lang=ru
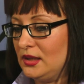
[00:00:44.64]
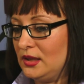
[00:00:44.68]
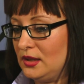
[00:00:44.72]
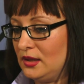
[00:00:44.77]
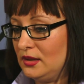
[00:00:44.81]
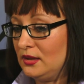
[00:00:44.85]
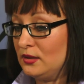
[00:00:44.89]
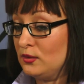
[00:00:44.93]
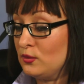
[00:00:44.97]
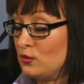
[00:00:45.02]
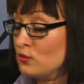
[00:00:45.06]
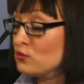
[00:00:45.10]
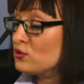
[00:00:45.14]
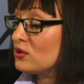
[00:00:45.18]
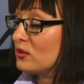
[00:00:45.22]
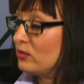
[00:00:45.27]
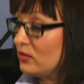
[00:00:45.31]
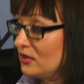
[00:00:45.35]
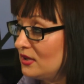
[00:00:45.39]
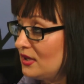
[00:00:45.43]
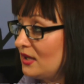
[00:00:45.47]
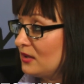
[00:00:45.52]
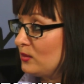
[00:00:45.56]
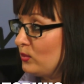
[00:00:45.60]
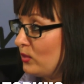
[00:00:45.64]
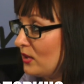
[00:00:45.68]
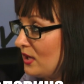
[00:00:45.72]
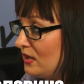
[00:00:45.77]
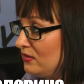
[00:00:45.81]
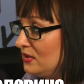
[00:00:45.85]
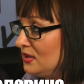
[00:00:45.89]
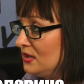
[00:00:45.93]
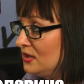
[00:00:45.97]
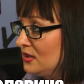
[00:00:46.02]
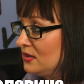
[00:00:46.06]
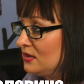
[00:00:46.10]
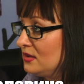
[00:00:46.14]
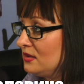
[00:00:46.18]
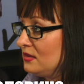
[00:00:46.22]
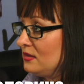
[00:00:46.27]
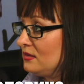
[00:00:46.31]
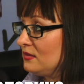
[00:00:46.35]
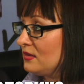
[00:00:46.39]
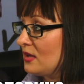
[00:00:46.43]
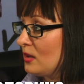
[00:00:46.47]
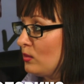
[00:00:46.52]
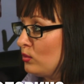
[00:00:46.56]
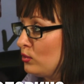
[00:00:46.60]
и оно уже было
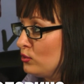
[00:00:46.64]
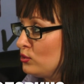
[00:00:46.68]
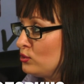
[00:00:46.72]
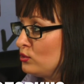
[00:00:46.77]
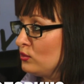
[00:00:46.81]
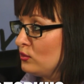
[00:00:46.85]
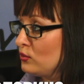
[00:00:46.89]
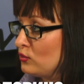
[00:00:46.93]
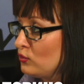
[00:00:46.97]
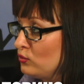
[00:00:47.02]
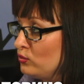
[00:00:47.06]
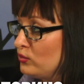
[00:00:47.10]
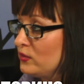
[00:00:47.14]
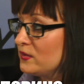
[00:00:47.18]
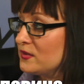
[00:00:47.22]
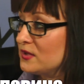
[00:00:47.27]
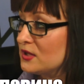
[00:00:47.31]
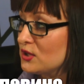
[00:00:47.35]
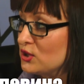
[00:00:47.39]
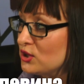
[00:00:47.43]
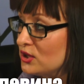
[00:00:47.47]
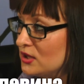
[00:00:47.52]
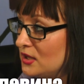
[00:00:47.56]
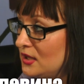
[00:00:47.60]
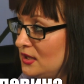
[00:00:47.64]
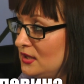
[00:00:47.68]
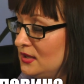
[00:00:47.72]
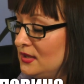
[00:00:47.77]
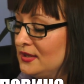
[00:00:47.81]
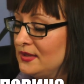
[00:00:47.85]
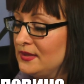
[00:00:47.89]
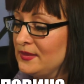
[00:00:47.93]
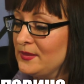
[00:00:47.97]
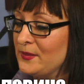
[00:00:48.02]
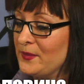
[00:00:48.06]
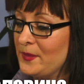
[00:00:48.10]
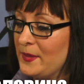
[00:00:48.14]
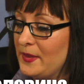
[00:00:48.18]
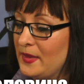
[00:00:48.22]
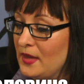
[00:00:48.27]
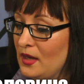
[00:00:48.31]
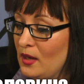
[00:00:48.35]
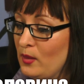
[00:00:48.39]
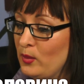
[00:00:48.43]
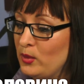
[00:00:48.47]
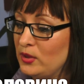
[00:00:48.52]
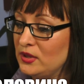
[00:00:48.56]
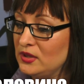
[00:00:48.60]
отправлено в рабочую группу в США
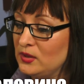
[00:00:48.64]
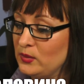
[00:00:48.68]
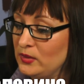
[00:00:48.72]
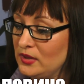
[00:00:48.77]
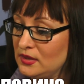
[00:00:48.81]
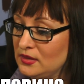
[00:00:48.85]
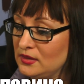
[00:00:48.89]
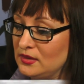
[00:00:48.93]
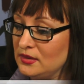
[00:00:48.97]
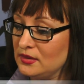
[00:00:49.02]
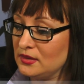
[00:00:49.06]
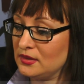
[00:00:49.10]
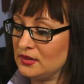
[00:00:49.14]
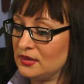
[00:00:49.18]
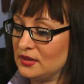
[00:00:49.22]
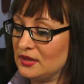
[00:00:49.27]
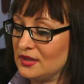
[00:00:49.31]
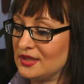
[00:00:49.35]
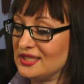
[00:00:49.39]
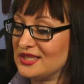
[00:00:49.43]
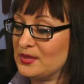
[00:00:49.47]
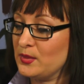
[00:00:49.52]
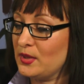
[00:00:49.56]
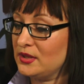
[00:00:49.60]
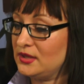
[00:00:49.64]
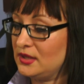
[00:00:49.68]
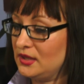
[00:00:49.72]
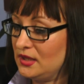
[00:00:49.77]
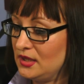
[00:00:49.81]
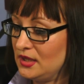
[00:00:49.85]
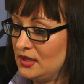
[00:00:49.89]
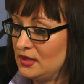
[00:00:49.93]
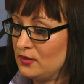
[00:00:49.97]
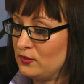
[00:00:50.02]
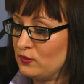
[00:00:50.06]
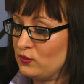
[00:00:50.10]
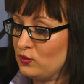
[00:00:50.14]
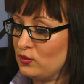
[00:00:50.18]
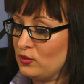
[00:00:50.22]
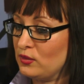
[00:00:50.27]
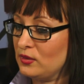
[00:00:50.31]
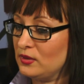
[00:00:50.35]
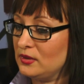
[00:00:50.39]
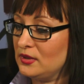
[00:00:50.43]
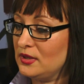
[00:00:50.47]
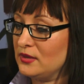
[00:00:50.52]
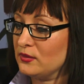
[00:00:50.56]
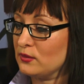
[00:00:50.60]
на предмет э, рассмотрения
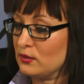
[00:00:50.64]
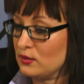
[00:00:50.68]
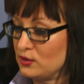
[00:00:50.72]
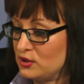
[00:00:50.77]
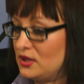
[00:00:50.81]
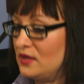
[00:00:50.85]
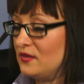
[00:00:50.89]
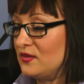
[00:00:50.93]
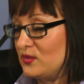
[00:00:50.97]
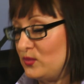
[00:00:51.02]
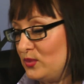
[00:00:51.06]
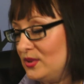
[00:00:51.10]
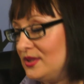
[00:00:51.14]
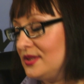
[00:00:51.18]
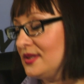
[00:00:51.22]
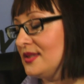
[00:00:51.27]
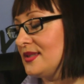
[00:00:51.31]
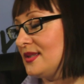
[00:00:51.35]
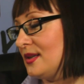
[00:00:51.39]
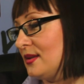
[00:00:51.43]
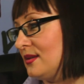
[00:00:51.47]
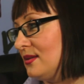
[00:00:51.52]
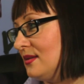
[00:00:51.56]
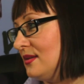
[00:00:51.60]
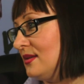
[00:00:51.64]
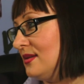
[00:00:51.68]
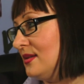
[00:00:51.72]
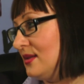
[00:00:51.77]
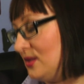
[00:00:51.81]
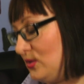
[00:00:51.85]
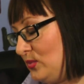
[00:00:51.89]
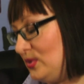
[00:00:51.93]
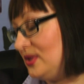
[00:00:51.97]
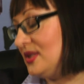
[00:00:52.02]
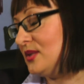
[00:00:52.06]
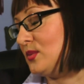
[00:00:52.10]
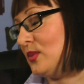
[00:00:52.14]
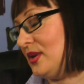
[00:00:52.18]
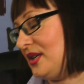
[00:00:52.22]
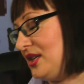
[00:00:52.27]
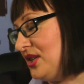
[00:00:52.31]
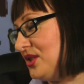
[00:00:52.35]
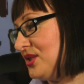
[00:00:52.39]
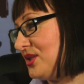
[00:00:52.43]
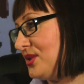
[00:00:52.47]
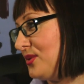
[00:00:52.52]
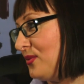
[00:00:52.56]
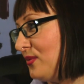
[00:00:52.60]
его для включения в список, э, список
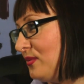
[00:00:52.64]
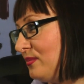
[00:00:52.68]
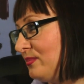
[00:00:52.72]
Магнитского.